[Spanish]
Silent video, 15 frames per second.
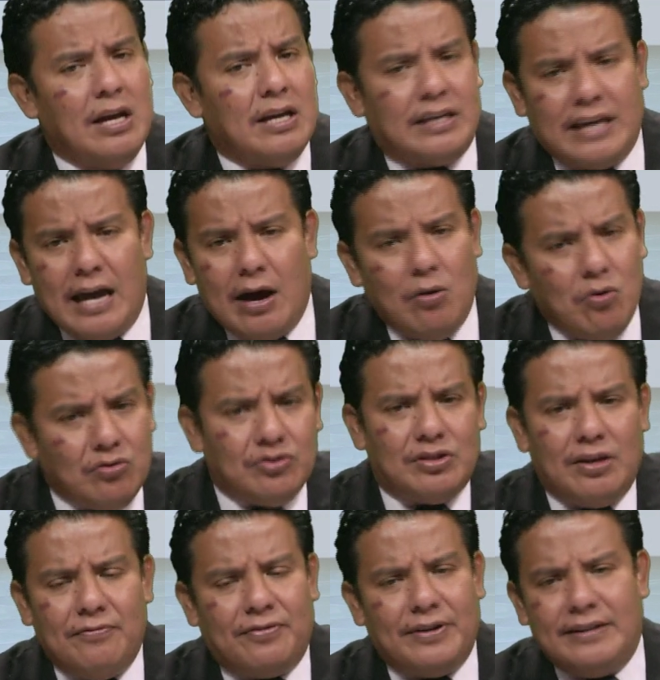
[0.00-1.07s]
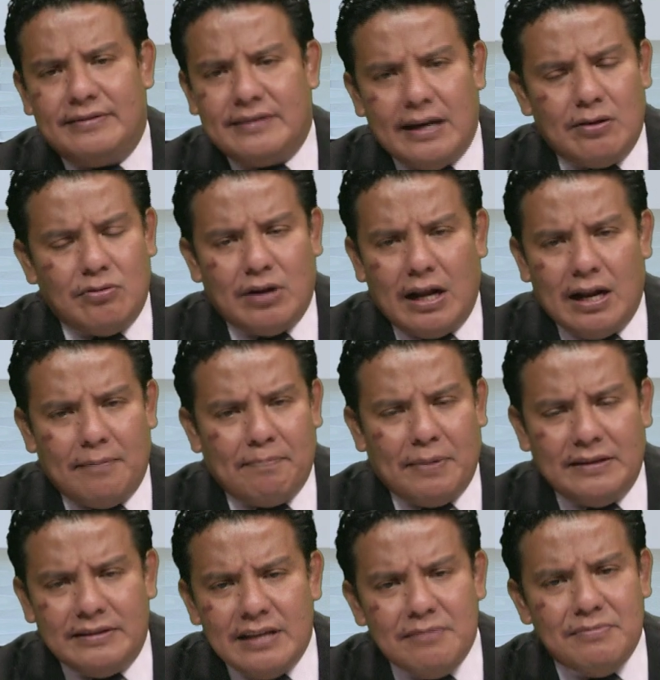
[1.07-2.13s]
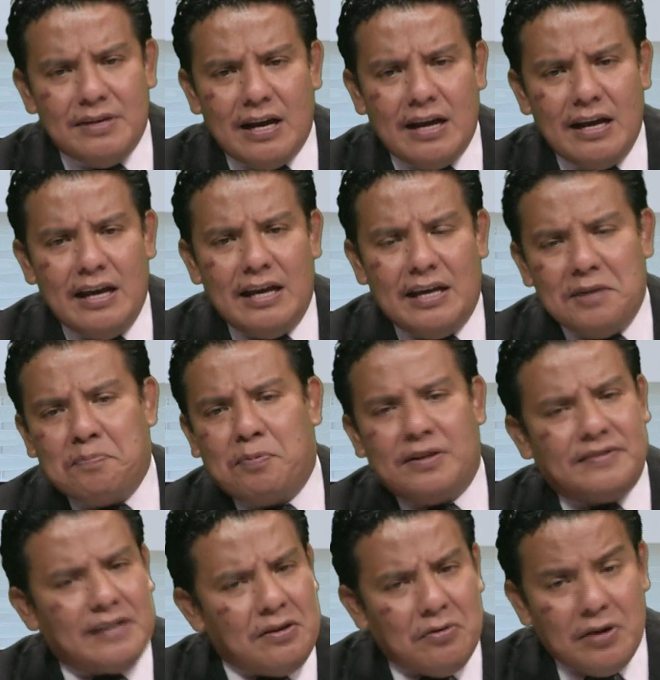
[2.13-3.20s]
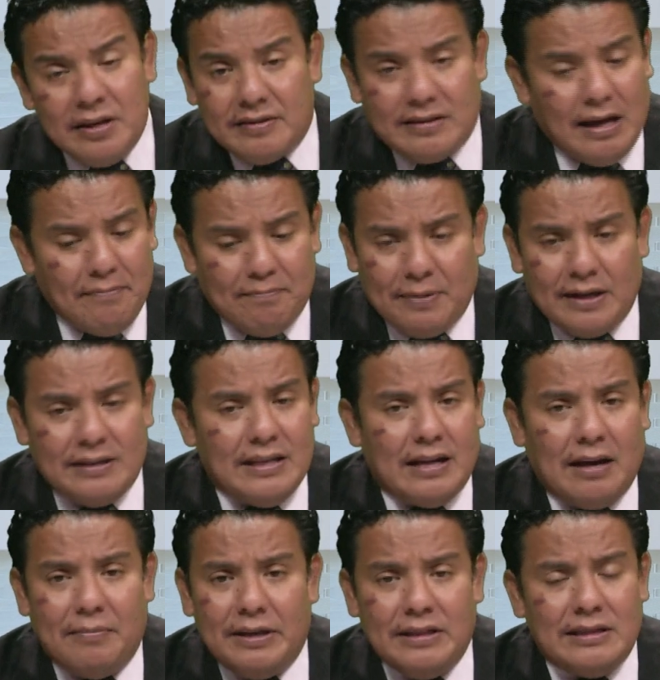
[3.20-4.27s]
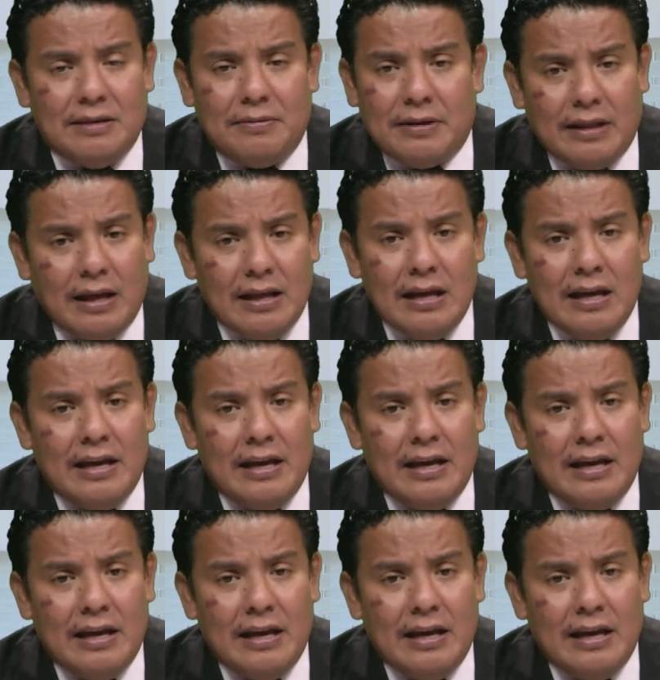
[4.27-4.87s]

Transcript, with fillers: que aún se enfrentaron a la pandemia y pues ellos están prácticamente, ¿verdad?,